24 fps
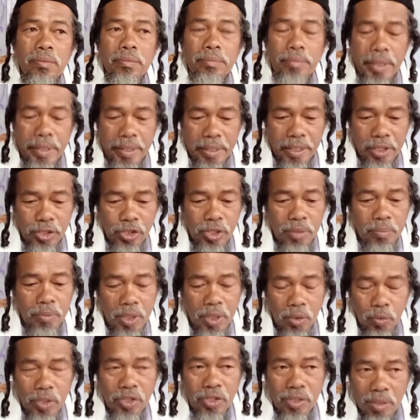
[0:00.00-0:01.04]
by Hashem.
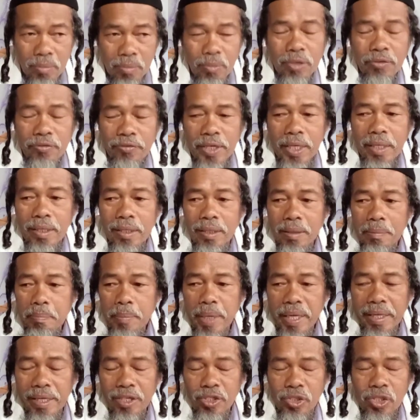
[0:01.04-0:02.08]
He was removed by,
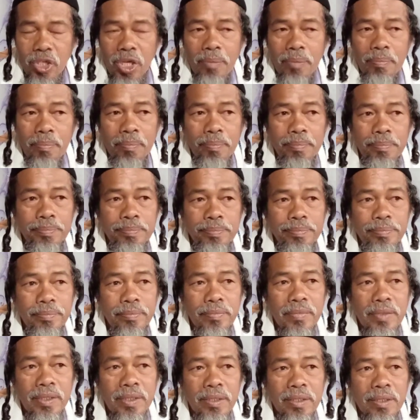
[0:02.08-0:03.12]
by Hashem.
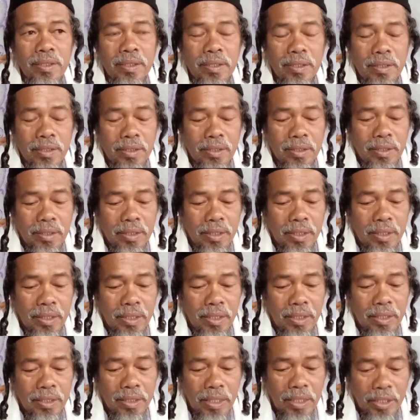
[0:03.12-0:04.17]

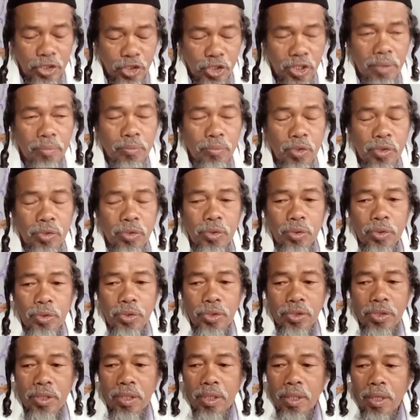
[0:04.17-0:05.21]
And Hashem
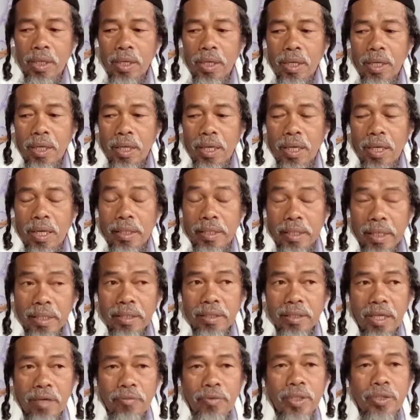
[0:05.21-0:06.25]
chose uh,
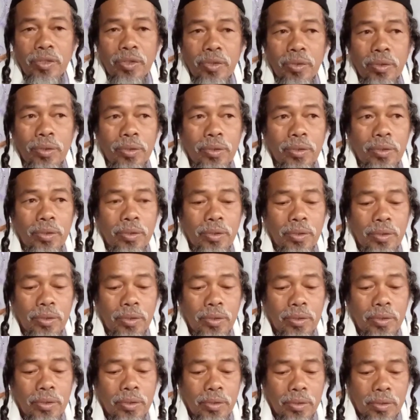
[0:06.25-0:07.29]
King David to
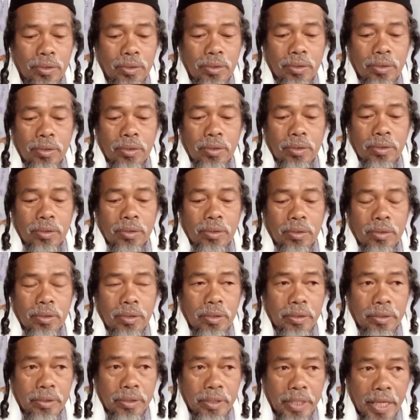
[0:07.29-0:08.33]

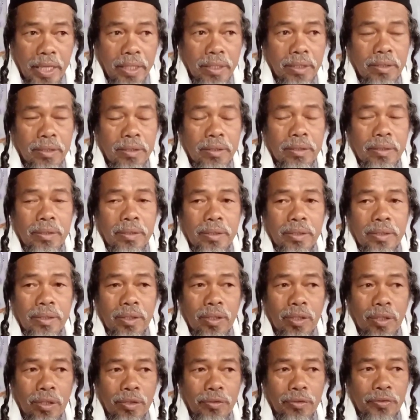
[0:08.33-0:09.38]
reign
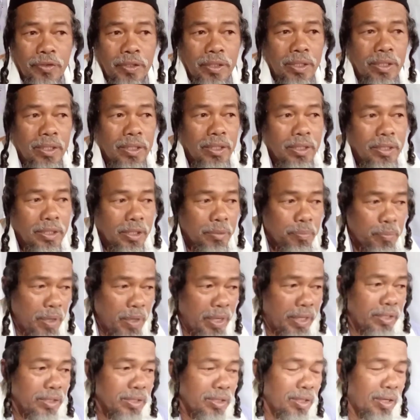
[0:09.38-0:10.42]
over the
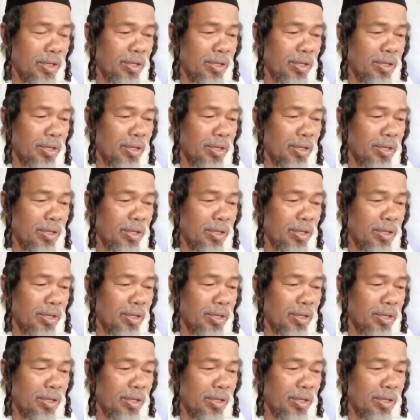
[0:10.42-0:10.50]
place